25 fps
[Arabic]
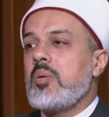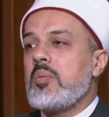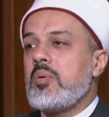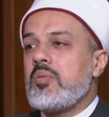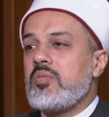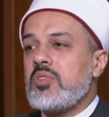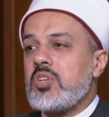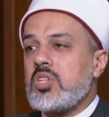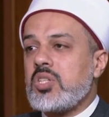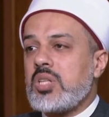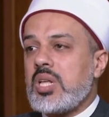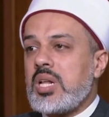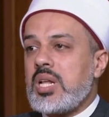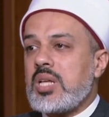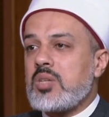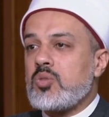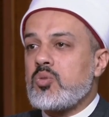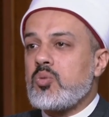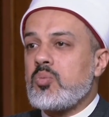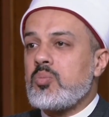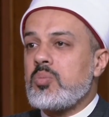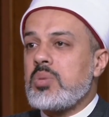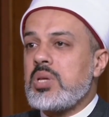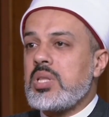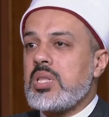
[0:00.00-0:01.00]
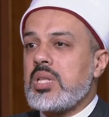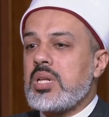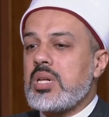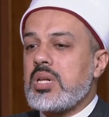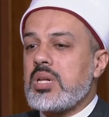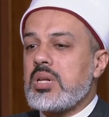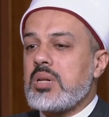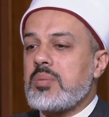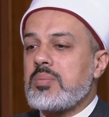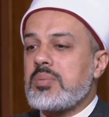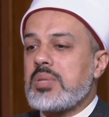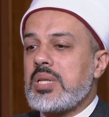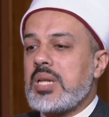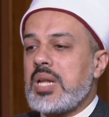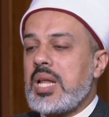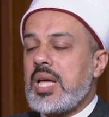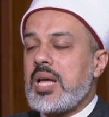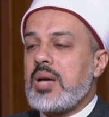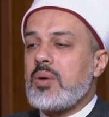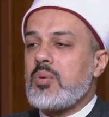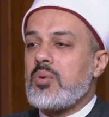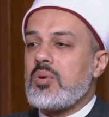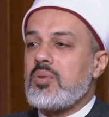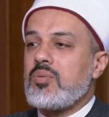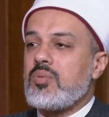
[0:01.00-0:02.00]
فيش تلازم بين
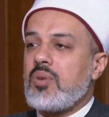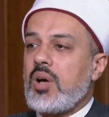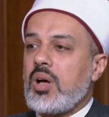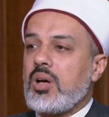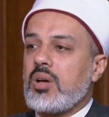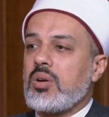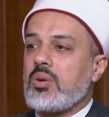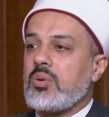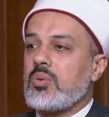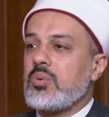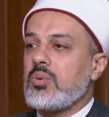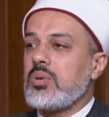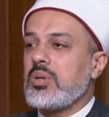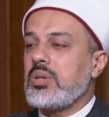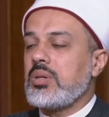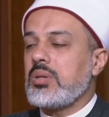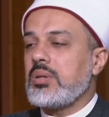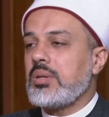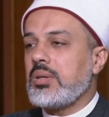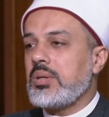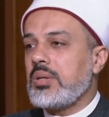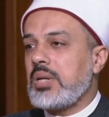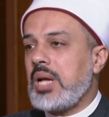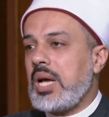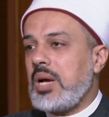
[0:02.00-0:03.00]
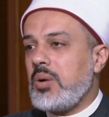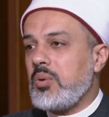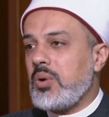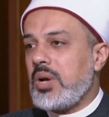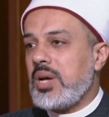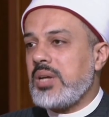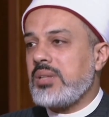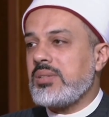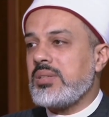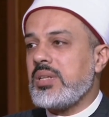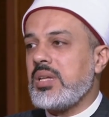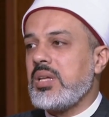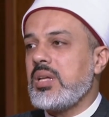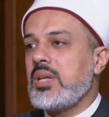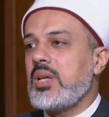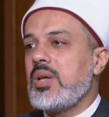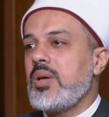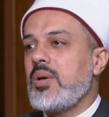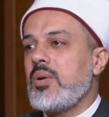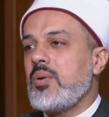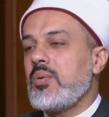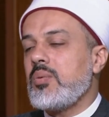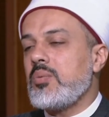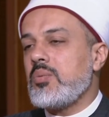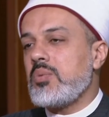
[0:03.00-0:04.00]
الابتلاء والفقر ونحو هذا
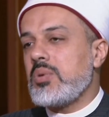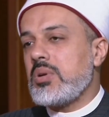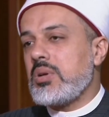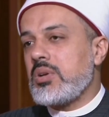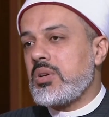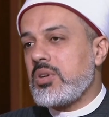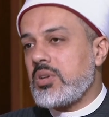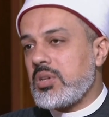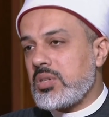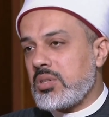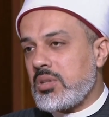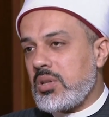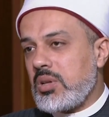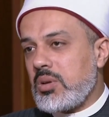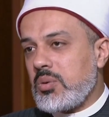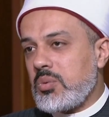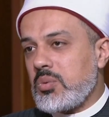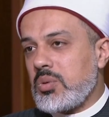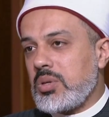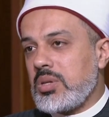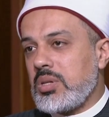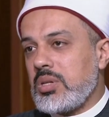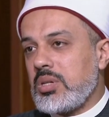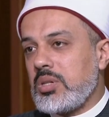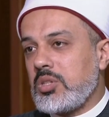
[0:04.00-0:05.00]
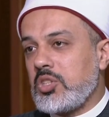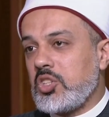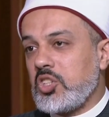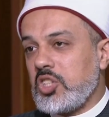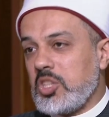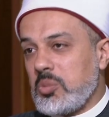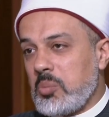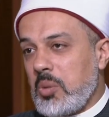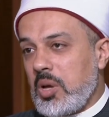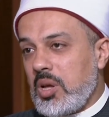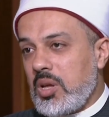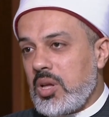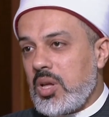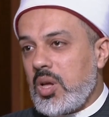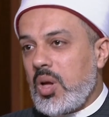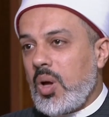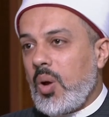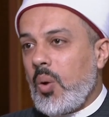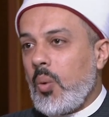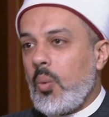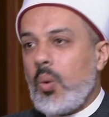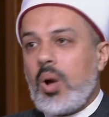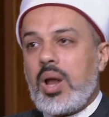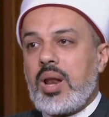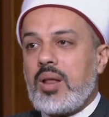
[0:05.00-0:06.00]
والرضا والطيبه
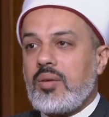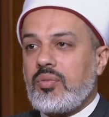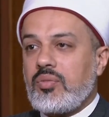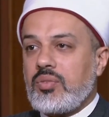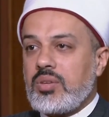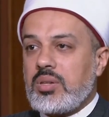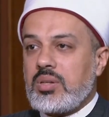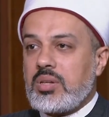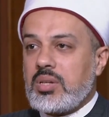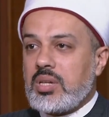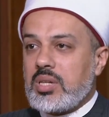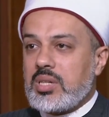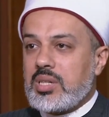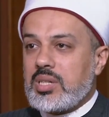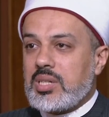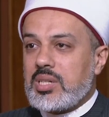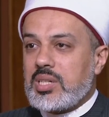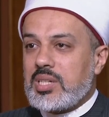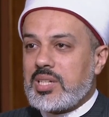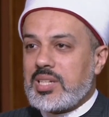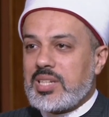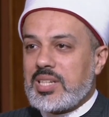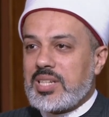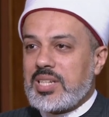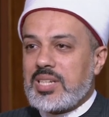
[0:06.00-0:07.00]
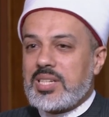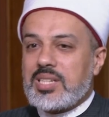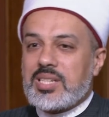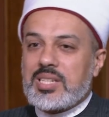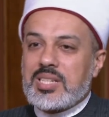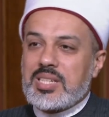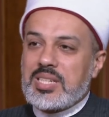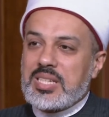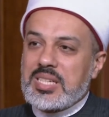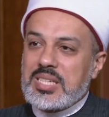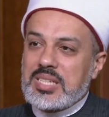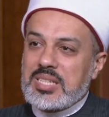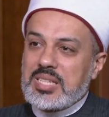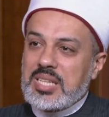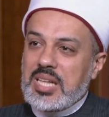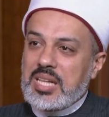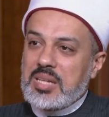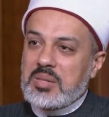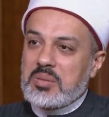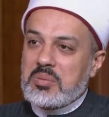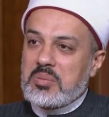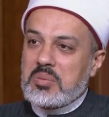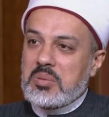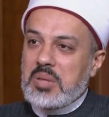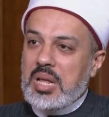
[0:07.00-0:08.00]
ولا فيه آه،
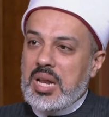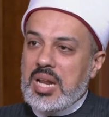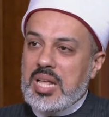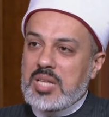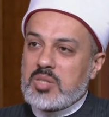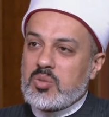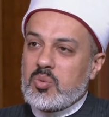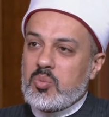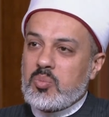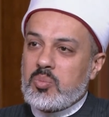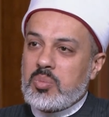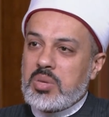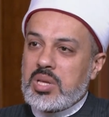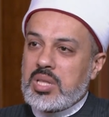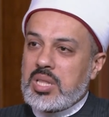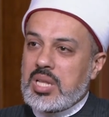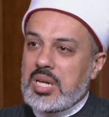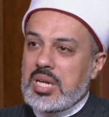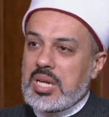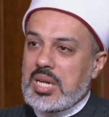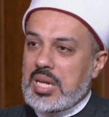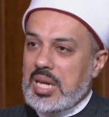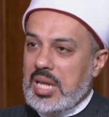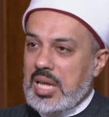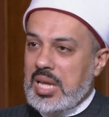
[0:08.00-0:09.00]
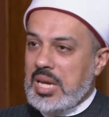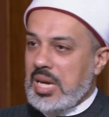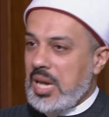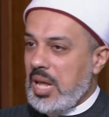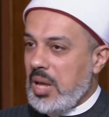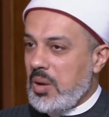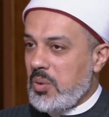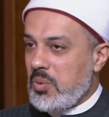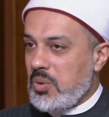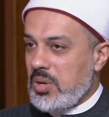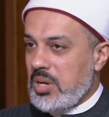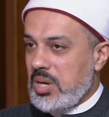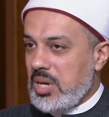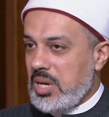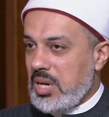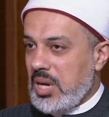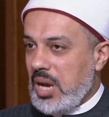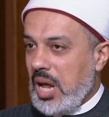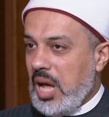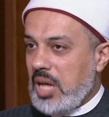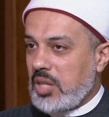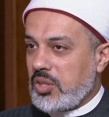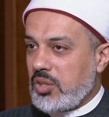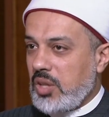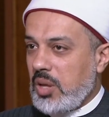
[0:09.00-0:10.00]
تلازم بين الغنى نعم.
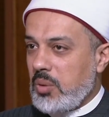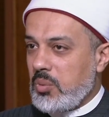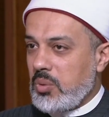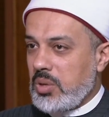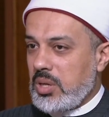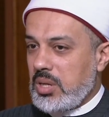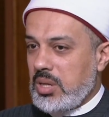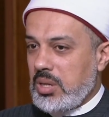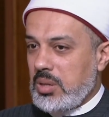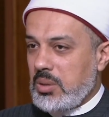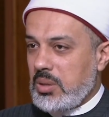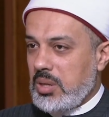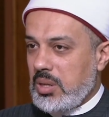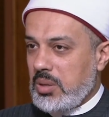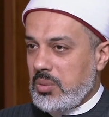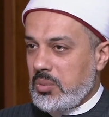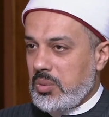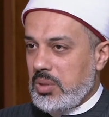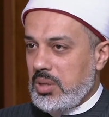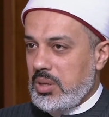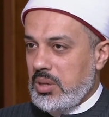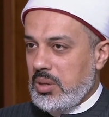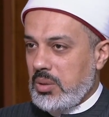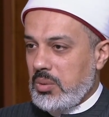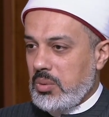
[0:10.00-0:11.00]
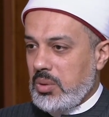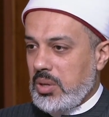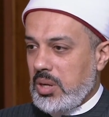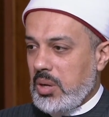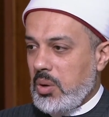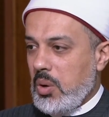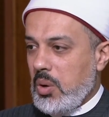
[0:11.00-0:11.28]
والعطاء وال... نعم. وال...